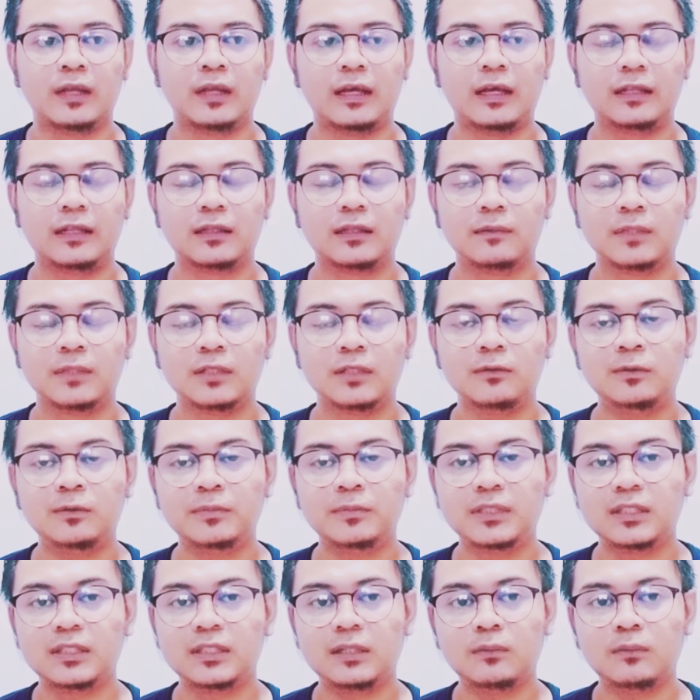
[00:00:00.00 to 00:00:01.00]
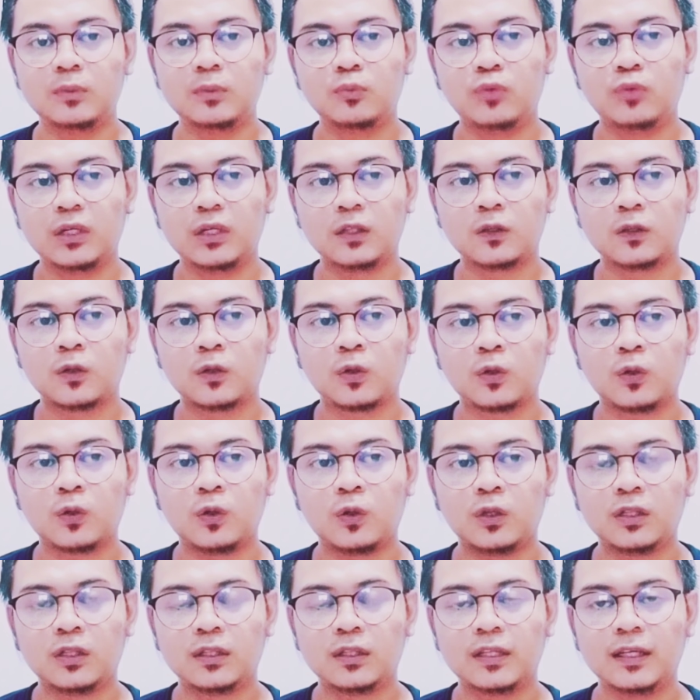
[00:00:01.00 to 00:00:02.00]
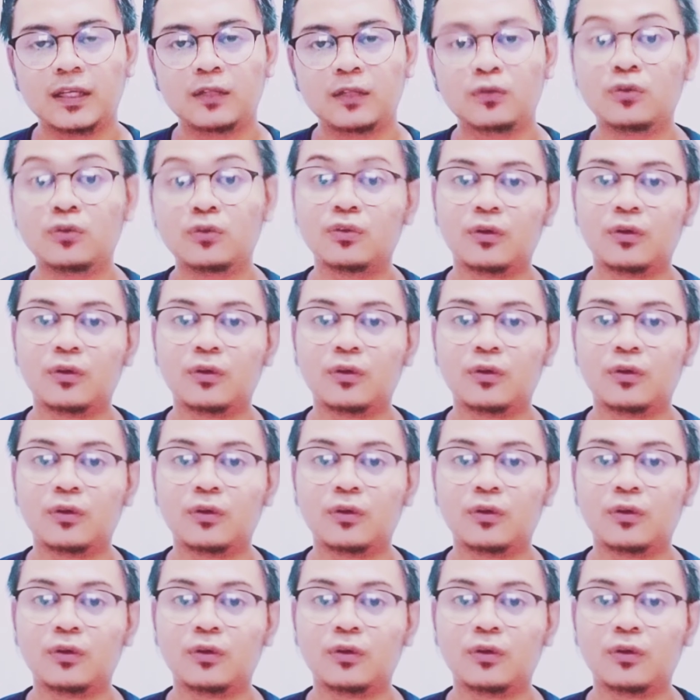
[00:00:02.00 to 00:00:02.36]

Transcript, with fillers: nah teman-teman bisa membuat konten